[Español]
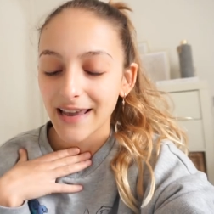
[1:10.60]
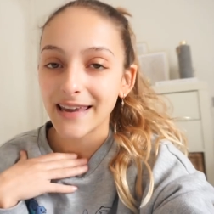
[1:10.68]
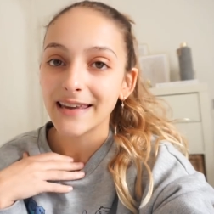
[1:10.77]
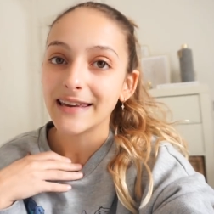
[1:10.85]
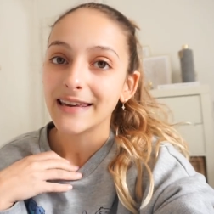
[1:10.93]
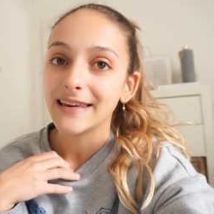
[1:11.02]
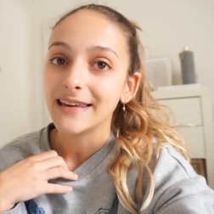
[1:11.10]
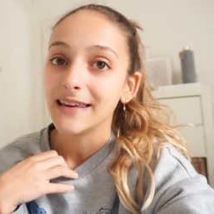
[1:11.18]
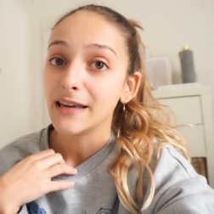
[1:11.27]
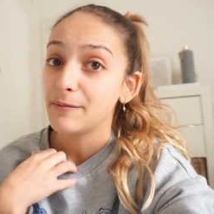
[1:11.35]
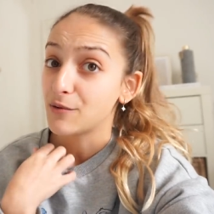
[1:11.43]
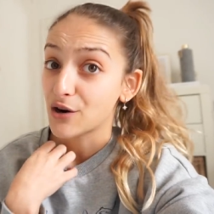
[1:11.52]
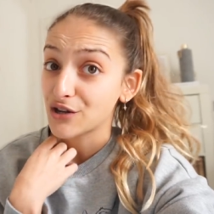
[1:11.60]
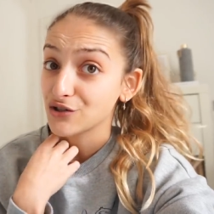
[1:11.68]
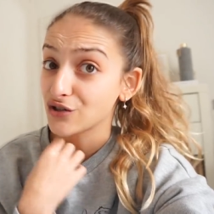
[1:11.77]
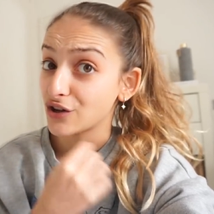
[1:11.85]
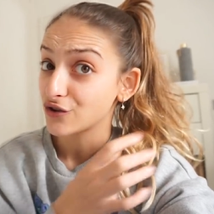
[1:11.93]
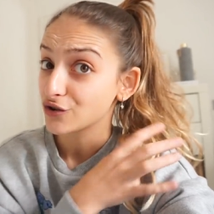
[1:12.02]
Y, por
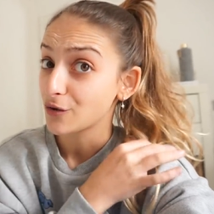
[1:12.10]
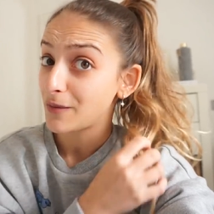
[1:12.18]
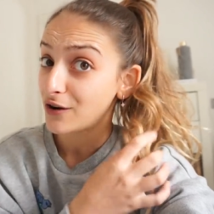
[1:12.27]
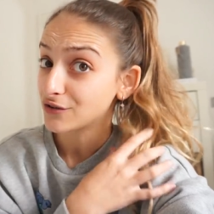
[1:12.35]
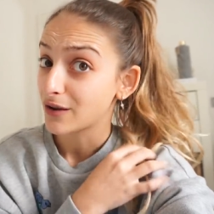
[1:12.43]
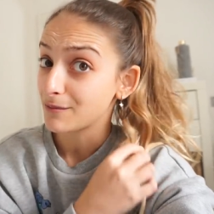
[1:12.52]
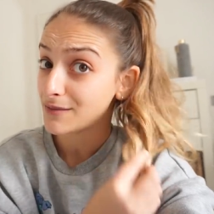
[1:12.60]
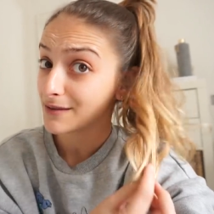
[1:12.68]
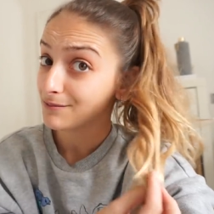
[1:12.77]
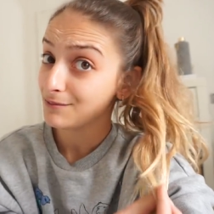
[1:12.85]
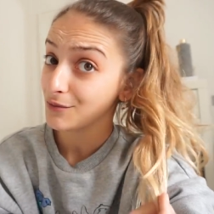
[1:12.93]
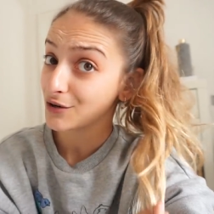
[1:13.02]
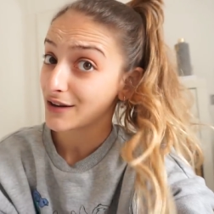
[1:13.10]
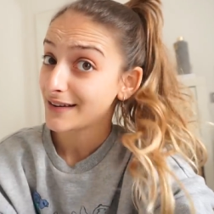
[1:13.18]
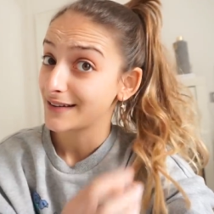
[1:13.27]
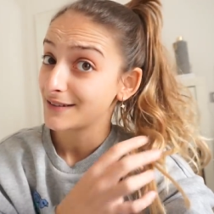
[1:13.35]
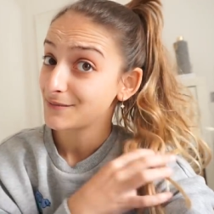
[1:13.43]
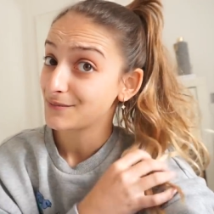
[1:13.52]
eso tengo estos pelos también,
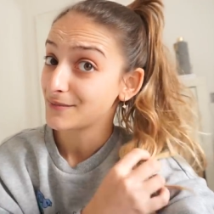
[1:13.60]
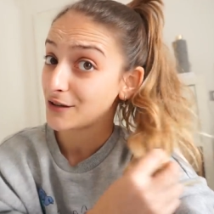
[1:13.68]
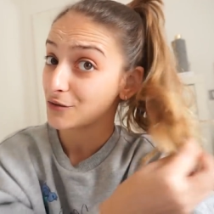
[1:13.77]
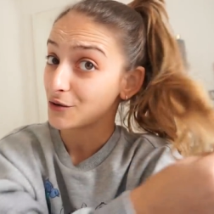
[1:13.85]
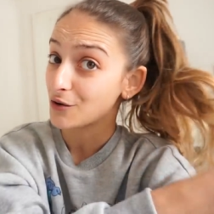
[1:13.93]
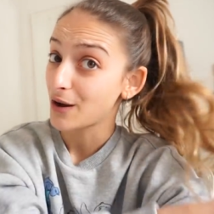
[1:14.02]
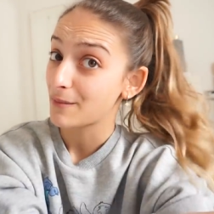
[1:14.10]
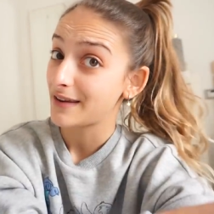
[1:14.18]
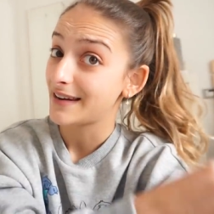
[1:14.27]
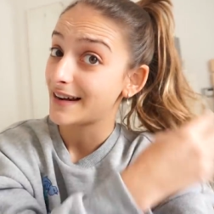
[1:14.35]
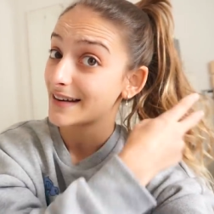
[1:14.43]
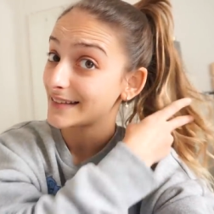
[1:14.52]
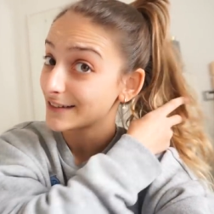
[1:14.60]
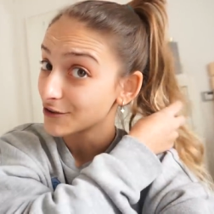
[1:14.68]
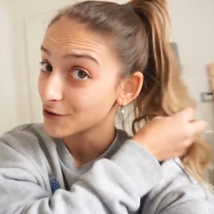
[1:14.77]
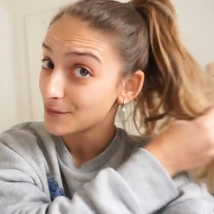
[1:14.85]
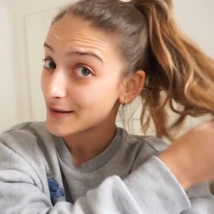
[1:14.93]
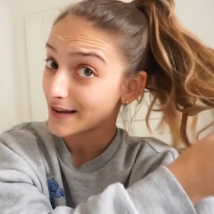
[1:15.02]
porque me tuvieron que peinar y
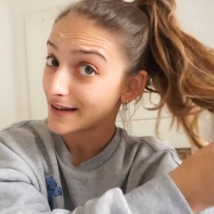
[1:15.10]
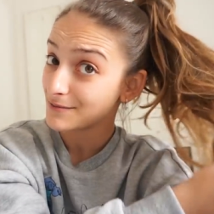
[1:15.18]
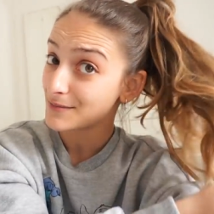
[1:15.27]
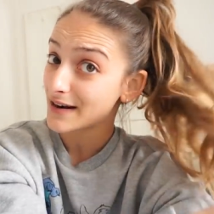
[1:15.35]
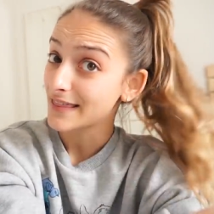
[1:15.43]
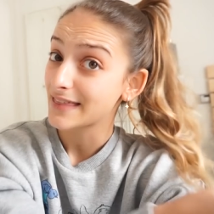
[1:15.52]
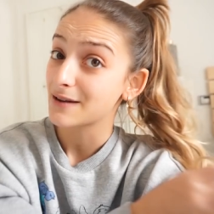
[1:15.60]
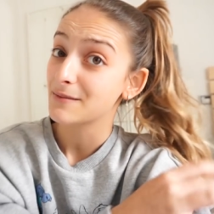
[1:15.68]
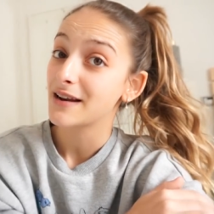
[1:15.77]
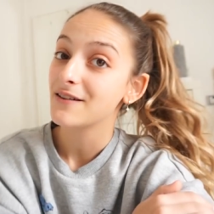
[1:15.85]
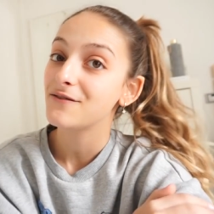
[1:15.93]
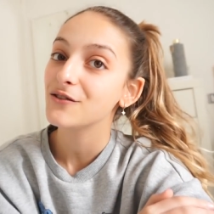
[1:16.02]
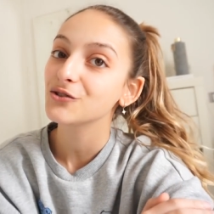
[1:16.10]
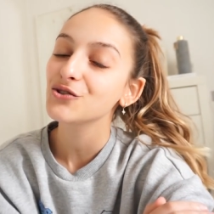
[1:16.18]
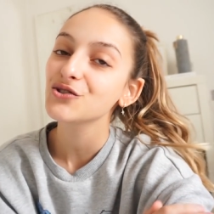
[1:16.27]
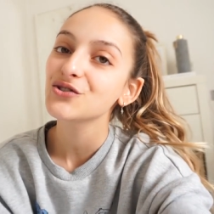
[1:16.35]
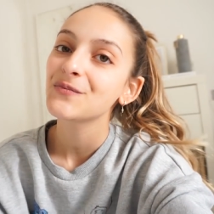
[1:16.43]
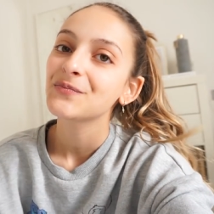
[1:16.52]
todo para, para hacerme las
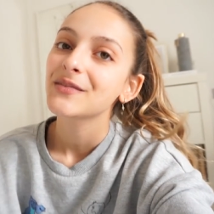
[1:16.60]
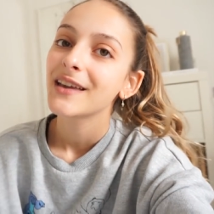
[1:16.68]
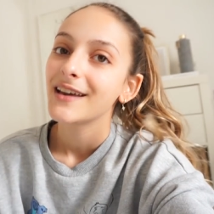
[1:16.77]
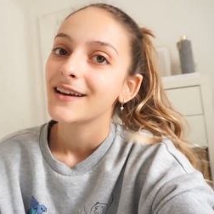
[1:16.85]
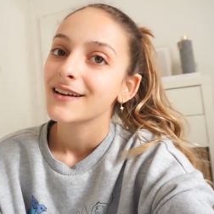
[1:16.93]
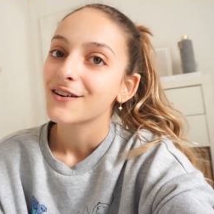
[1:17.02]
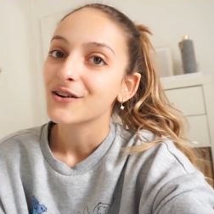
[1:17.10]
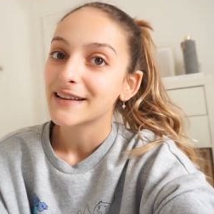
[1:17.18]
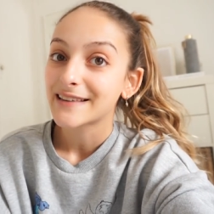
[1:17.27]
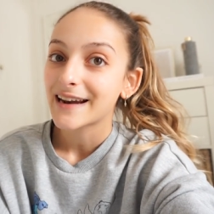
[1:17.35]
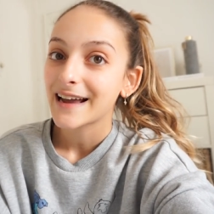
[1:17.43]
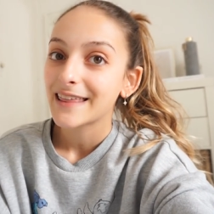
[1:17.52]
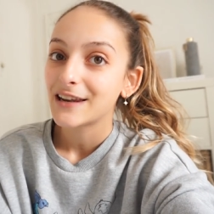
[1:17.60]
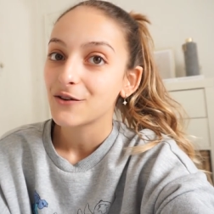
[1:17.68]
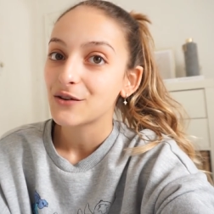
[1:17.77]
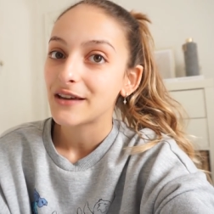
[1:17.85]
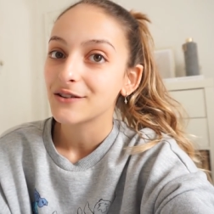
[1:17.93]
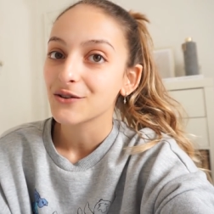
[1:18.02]
fotos con el traje de
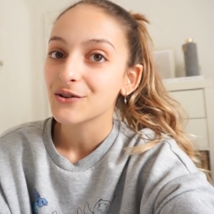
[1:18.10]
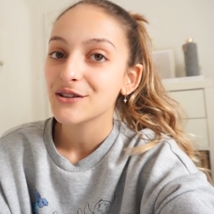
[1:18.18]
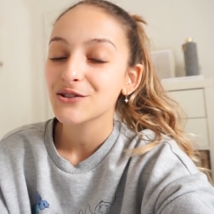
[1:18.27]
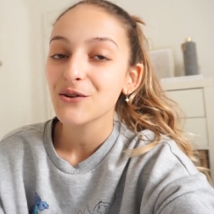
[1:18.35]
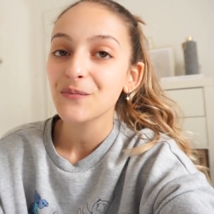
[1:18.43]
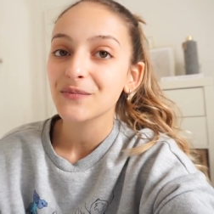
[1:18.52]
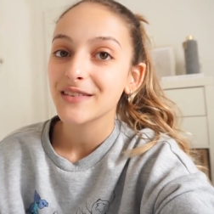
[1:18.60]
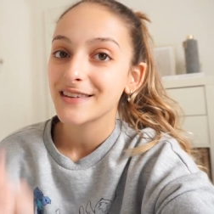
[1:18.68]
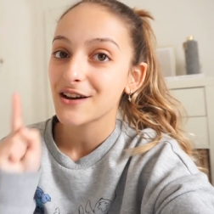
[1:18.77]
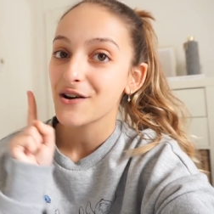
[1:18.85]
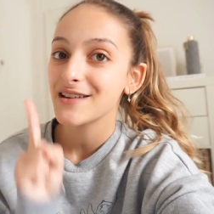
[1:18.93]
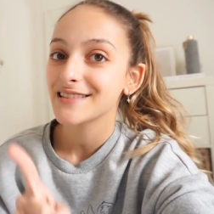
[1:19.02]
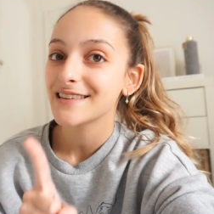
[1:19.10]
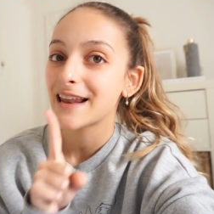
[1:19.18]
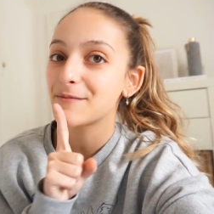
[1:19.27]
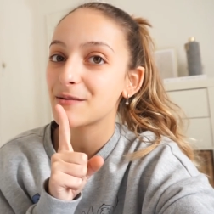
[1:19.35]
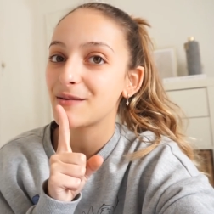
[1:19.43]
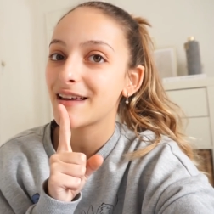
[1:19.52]
novia y todo eso. Ya os enseñé
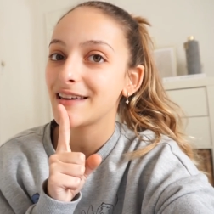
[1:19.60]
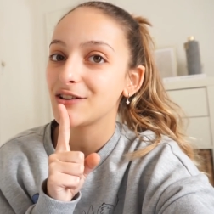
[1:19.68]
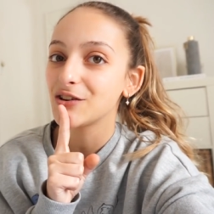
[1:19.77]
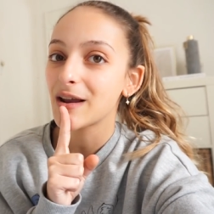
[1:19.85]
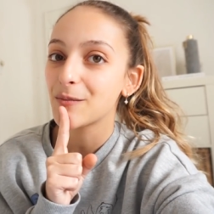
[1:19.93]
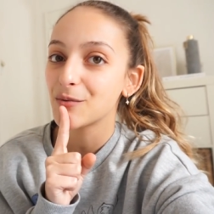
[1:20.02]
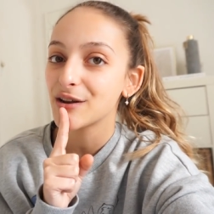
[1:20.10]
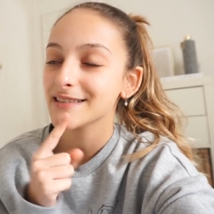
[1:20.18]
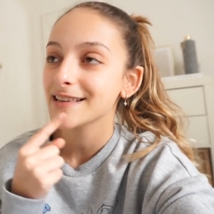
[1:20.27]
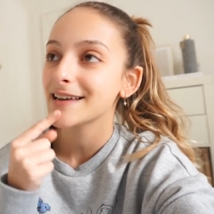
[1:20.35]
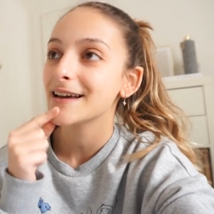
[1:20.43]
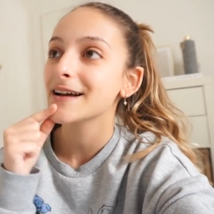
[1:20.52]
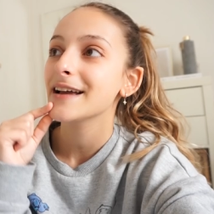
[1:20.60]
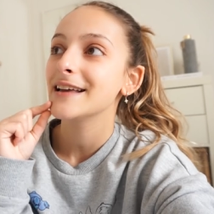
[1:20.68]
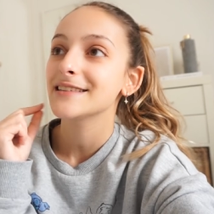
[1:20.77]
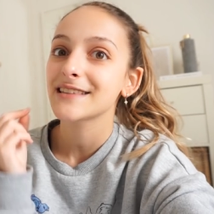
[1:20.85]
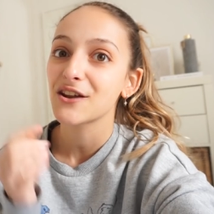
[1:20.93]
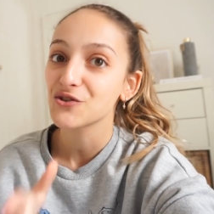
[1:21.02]
la primera editorial por Instagram,
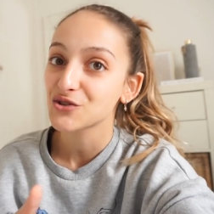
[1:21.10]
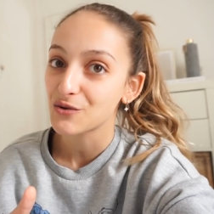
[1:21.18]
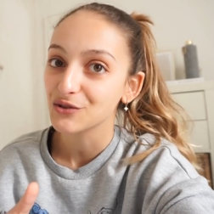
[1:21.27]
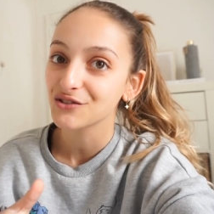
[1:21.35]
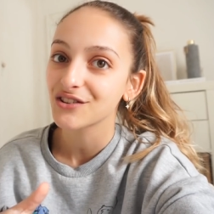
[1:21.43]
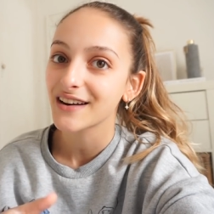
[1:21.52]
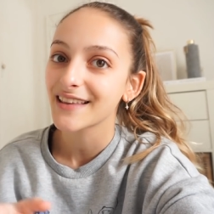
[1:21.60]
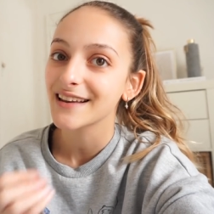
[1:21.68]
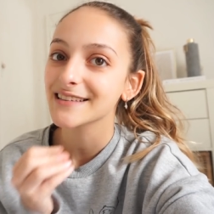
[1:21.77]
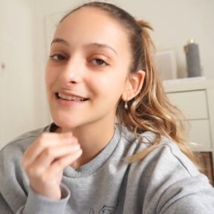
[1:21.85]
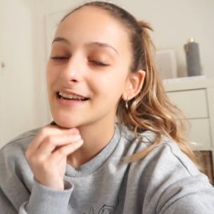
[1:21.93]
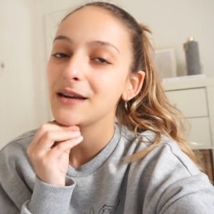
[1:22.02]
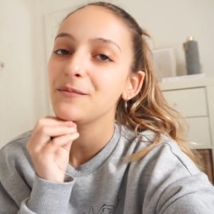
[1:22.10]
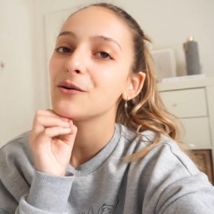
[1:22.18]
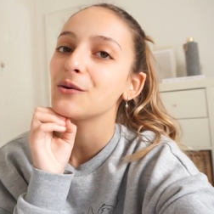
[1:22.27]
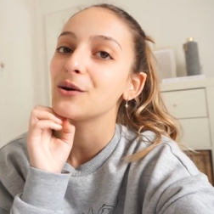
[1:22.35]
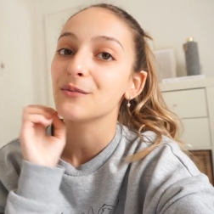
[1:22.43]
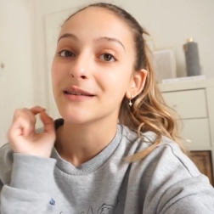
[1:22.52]
esta no sé cuánto tardará en salir,
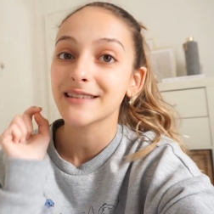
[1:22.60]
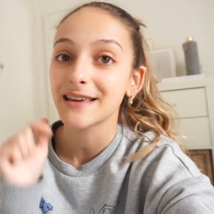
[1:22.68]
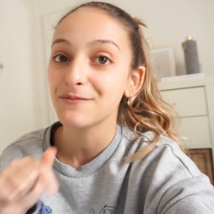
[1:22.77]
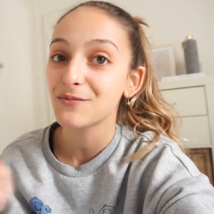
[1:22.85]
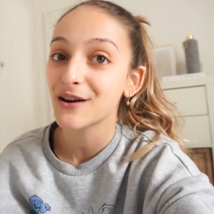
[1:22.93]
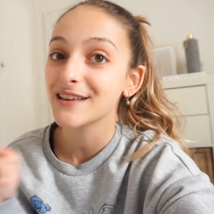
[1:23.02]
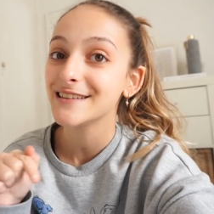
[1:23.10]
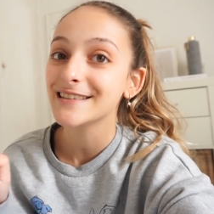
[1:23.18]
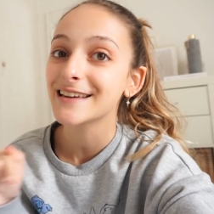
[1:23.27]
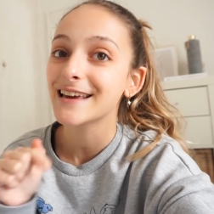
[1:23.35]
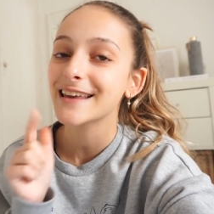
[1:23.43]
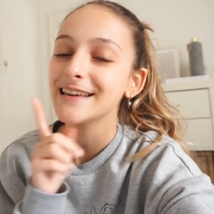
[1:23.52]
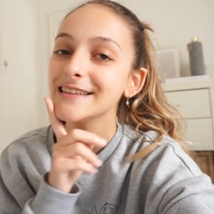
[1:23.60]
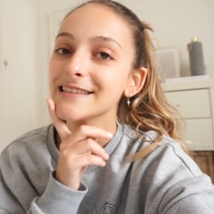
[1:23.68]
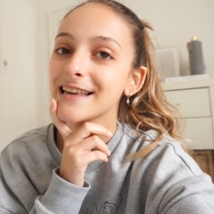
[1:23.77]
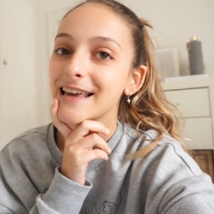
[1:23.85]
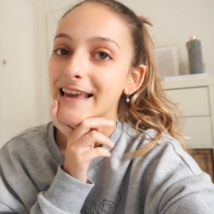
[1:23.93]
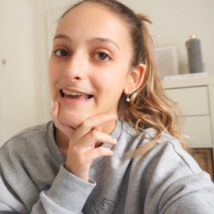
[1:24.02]
pero bueno, me seguís por allí si queréis
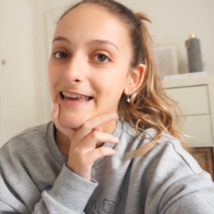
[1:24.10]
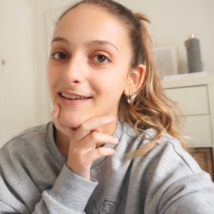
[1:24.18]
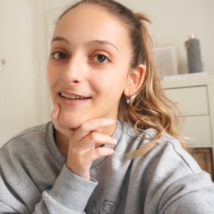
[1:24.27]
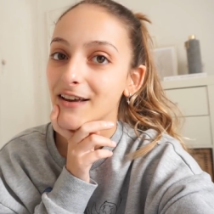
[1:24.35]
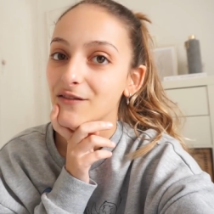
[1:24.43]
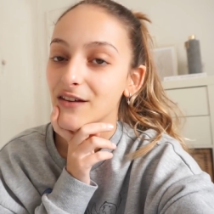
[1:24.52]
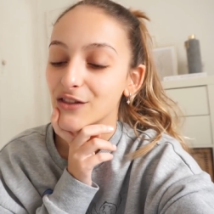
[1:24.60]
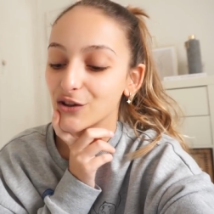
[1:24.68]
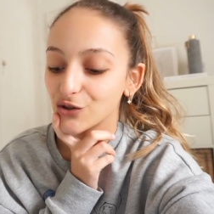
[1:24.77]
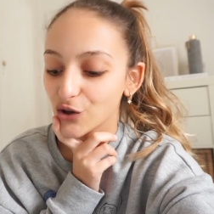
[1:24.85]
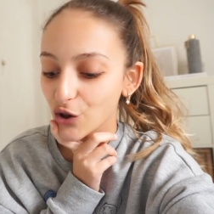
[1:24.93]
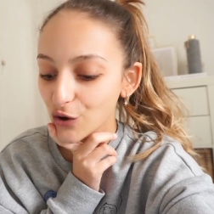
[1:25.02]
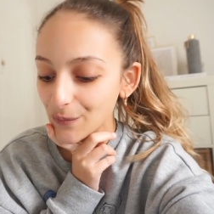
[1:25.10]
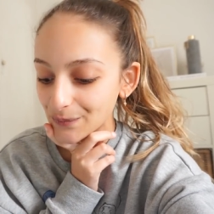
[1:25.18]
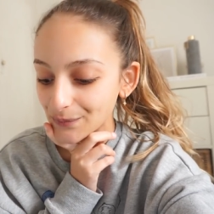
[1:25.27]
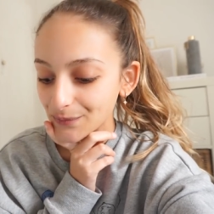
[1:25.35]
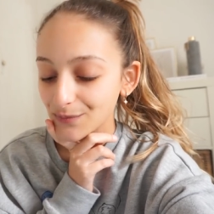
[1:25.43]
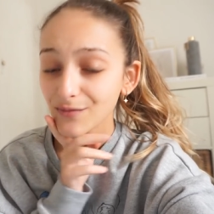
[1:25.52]
y vais viendo todo.